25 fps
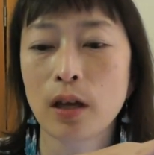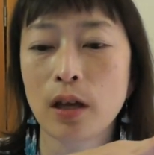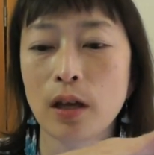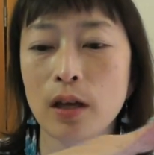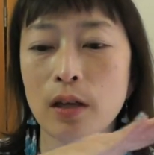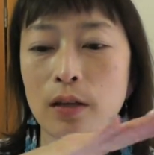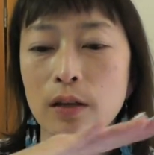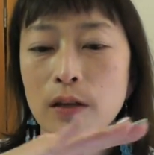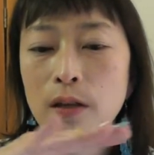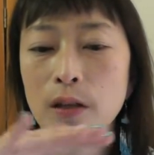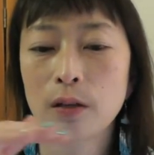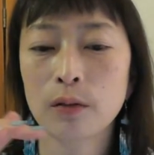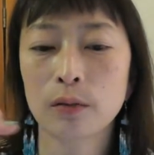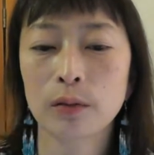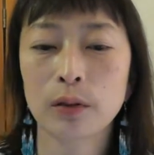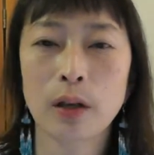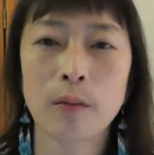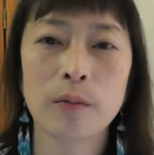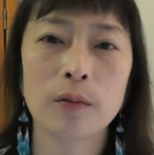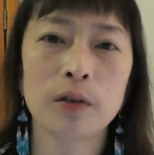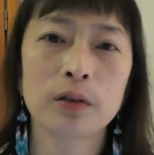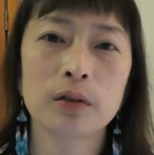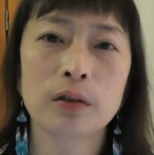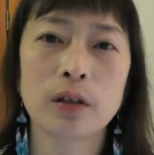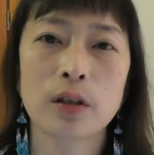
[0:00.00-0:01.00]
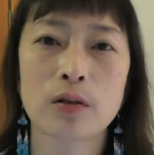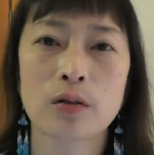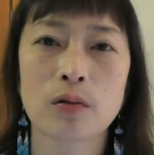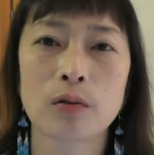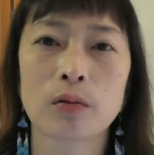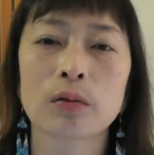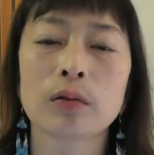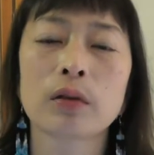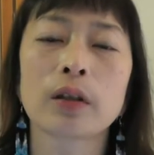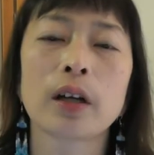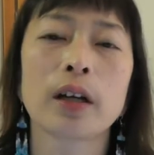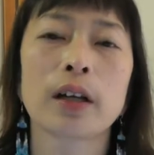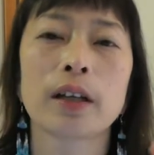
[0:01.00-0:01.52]
平静を保った
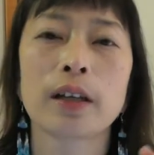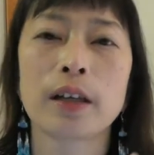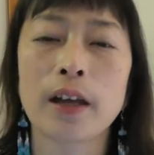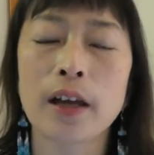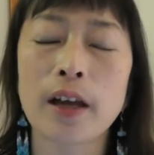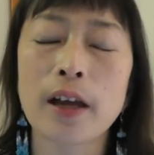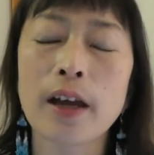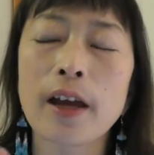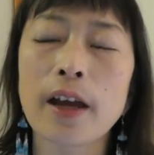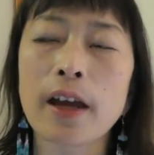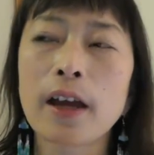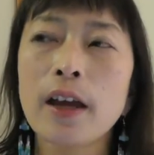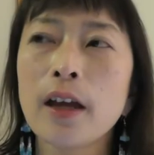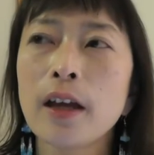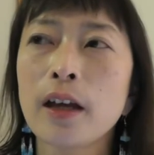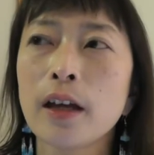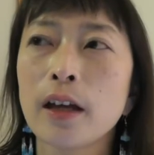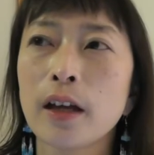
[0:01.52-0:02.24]
状態で、